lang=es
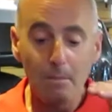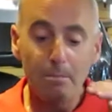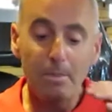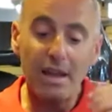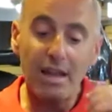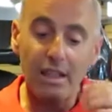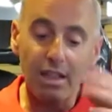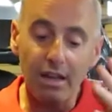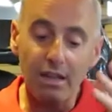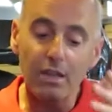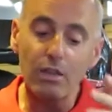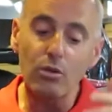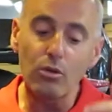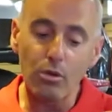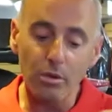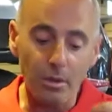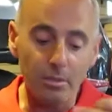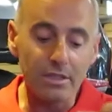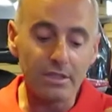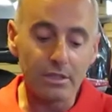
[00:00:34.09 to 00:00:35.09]
para darle
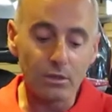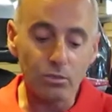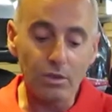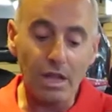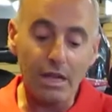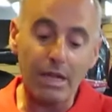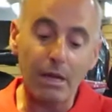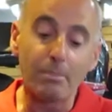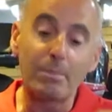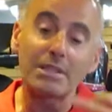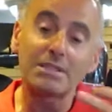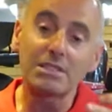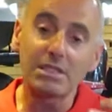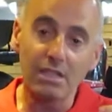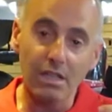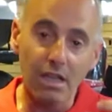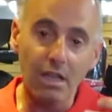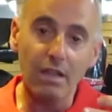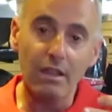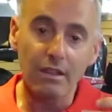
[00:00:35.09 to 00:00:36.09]
obviamente una
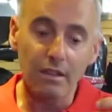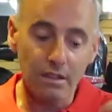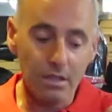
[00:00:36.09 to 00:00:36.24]
capacidad